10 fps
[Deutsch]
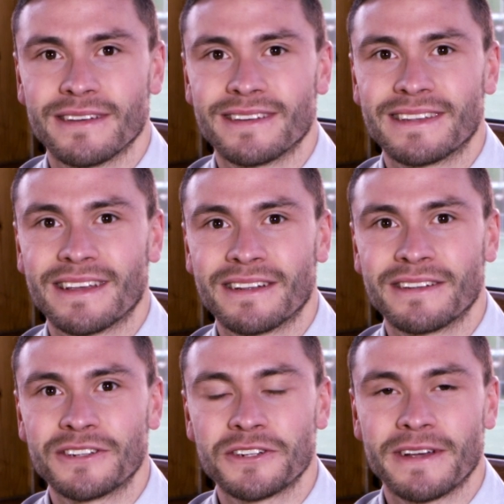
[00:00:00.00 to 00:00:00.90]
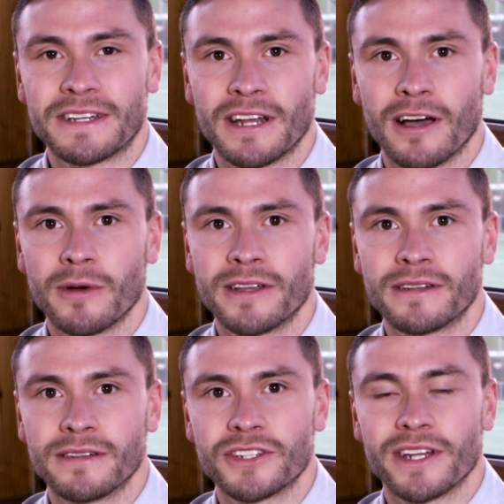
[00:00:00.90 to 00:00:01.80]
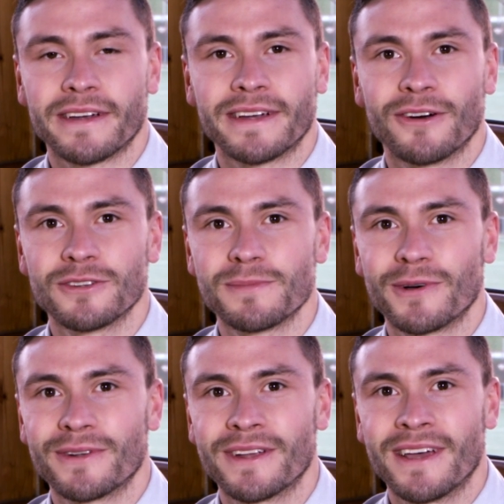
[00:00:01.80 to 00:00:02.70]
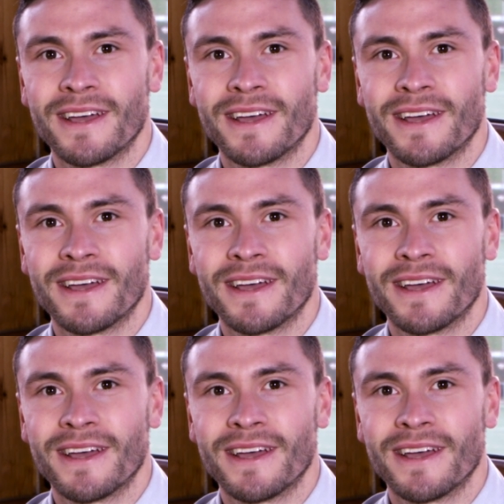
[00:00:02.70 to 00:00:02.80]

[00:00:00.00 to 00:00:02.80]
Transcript: äh, dann an den Schwächen arbeiten, die Stärken ausbauen.